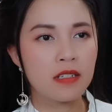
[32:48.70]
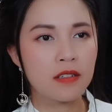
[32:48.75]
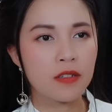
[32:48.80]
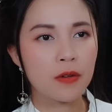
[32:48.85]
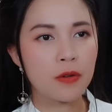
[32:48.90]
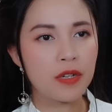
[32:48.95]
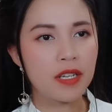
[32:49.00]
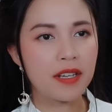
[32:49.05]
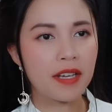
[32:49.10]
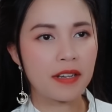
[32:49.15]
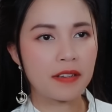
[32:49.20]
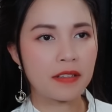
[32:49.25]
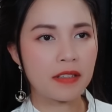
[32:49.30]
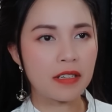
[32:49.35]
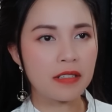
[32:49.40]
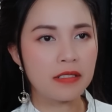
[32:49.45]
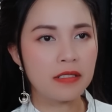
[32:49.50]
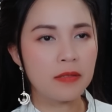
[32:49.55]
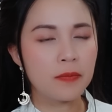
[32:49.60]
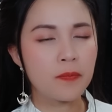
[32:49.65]
Cuối canh
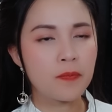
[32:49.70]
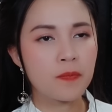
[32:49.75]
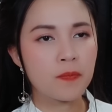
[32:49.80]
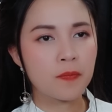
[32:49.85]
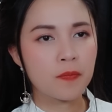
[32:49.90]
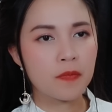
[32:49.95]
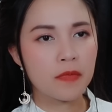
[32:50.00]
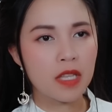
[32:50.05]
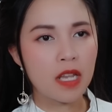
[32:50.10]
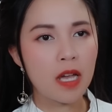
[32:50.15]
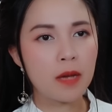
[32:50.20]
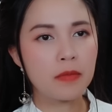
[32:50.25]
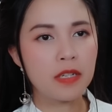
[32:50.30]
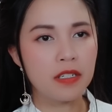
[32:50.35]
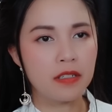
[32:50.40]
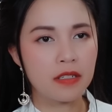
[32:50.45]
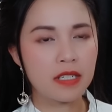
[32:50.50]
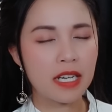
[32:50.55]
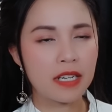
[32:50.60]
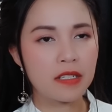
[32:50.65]
tư, thêm
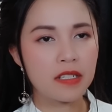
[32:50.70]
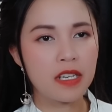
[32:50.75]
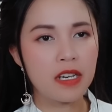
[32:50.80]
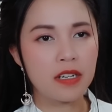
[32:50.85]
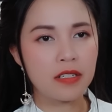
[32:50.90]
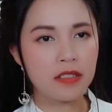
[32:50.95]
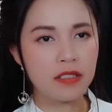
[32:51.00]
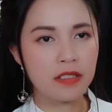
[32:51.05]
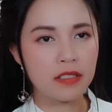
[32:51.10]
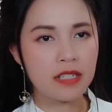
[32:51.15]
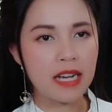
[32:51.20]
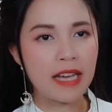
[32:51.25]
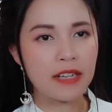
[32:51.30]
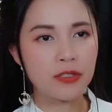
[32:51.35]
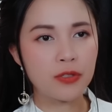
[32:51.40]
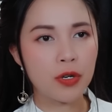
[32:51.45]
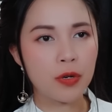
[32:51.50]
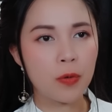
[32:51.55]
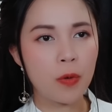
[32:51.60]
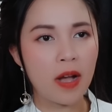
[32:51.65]
nửa canh giờ nữa đã
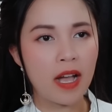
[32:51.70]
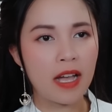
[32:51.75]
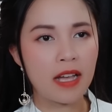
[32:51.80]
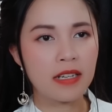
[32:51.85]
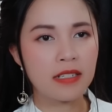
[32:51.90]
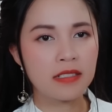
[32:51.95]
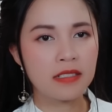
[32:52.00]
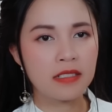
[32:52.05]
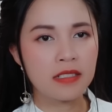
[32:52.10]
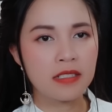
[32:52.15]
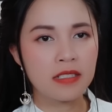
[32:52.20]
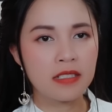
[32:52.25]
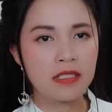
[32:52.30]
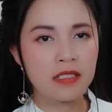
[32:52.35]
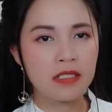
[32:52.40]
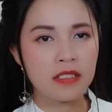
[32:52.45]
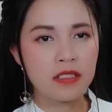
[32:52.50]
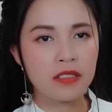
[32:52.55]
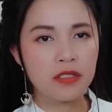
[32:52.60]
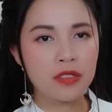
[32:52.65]
trôi qua.
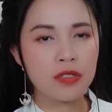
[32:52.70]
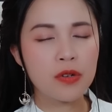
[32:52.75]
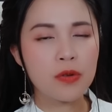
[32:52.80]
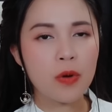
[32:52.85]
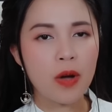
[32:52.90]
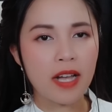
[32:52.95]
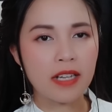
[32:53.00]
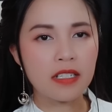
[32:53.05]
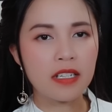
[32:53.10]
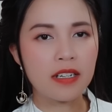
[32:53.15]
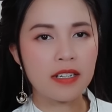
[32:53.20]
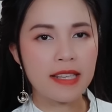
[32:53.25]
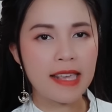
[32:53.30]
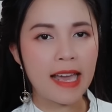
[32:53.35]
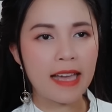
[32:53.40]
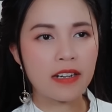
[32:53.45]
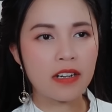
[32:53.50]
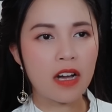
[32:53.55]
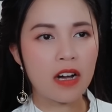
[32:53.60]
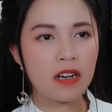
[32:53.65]
Suốt khoảng thời
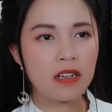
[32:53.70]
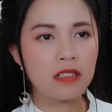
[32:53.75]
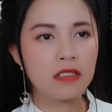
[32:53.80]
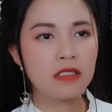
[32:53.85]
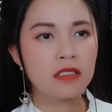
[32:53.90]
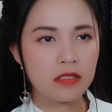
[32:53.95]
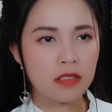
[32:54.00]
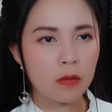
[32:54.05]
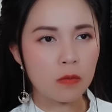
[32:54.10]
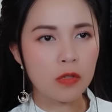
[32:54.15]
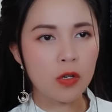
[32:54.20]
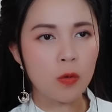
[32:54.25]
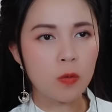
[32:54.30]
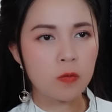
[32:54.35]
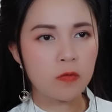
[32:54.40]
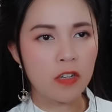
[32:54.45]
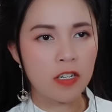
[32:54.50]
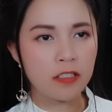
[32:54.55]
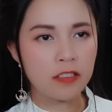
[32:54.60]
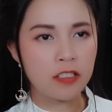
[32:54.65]
gian đó, trong lúc
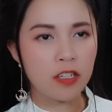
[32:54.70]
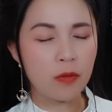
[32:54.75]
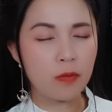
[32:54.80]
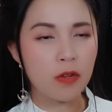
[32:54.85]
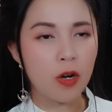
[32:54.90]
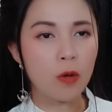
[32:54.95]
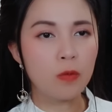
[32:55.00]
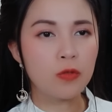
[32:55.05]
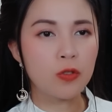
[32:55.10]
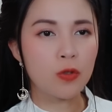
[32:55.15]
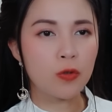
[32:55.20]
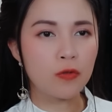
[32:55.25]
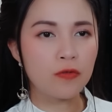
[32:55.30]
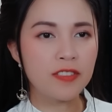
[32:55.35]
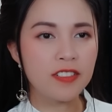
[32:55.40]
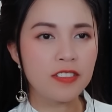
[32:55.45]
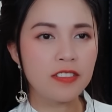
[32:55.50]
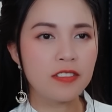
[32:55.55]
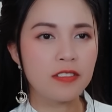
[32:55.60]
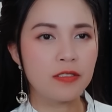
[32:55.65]
vợ chồng ông chủ
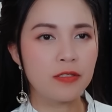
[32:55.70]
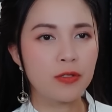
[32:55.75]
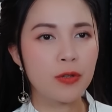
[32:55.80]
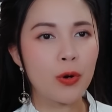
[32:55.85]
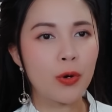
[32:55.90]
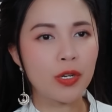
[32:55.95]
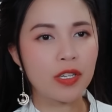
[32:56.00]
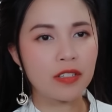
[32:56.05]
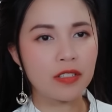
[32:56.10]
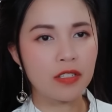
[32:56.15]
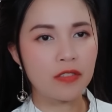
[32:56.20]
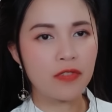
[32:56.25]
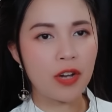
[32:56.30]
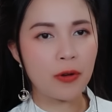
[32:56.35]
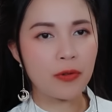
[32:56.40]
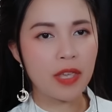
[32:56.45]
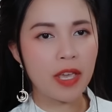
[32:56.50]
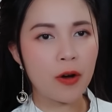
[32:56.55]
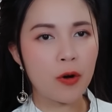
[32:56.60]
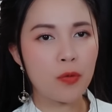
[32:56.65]
vương Ngồi tựa
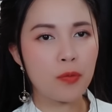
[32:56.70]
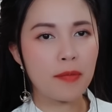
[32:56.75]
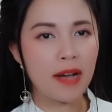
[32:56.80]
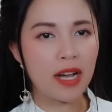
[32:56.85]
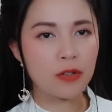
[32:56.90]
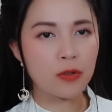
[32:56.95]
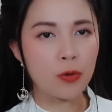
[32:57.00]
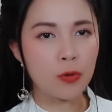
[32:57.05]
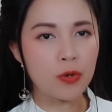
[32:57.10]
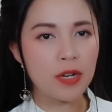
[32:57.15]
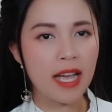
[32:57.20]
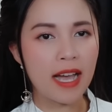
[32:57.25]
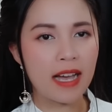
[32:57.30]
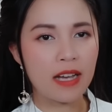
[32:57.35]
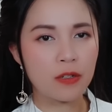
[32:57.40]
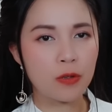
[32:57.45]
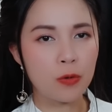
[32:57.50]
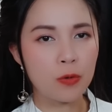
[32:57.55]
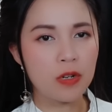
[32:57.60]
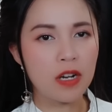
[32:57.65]
vào nhau mà ngủ gà
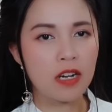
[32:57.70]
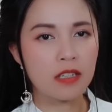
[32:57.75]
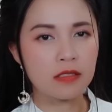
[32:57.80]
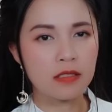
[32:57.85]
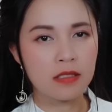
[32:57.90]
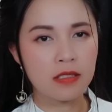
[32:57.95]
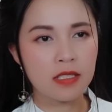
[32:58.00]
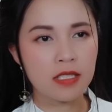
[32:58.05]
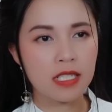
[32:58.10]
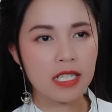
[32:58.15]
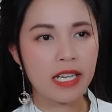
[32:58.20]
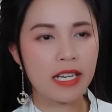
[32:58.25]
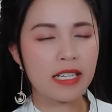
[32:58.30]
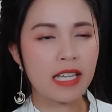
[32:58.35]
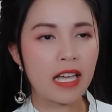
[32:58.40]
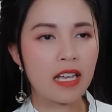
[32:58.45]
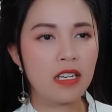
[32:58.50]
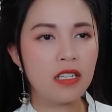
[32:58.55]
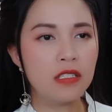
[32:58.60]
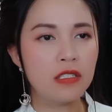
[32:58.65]
ngủ gật, thì
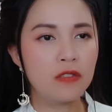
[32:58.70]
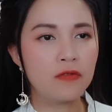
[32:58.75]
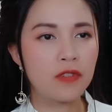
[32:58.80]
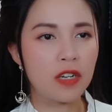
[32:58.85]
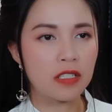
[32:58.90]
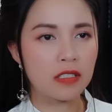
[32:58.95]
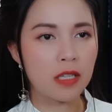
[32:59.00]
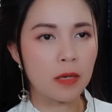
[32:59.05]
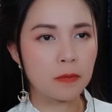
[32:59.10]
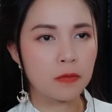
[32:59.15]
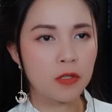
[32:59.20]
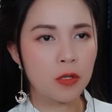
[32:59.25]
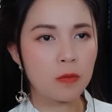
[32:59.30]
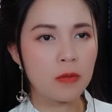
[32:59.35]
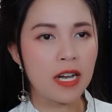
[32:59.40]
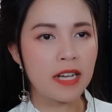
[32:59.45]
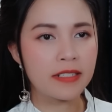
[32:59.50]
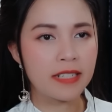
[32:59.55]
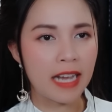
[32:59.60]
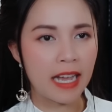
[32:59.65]
thầy Lương vẫn tập trung
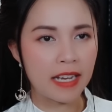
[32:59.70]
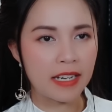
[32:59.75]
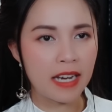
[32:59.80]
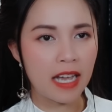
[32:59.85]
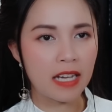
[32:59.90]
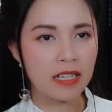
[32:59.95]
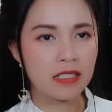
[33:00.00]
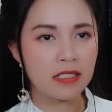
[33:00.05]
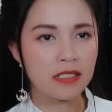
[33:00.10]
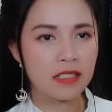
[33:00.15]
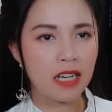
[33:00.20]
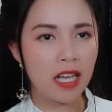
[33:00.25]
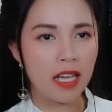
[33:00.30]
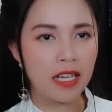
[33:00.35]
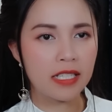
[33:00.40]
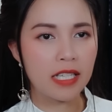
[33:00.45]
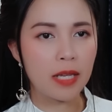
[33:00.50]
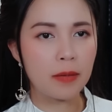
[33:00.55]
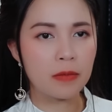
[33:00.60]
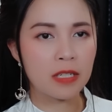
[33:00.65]
hết khả năng
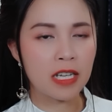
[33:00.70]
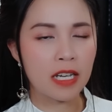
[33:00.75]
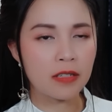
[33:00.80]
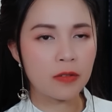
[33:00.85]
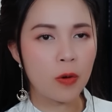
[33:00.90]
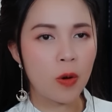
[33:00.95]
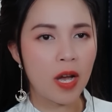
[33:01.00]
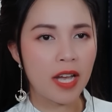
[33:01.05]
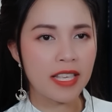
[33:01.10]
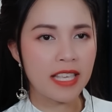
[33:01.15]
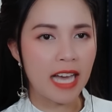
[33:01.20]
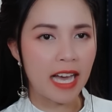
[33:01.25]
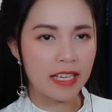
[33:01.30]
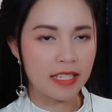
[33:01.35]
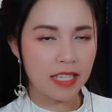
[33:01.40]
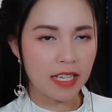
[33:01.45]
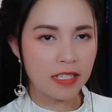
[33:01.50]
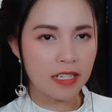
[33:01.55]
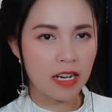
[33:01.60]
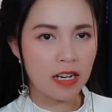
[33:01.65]
để tìm cách hóa giải
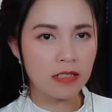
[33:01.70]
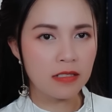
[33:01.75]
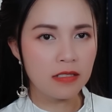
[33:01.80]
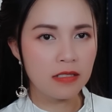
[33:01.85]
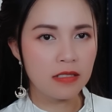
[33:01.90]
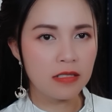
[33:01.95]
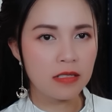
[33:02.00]
kết ấn.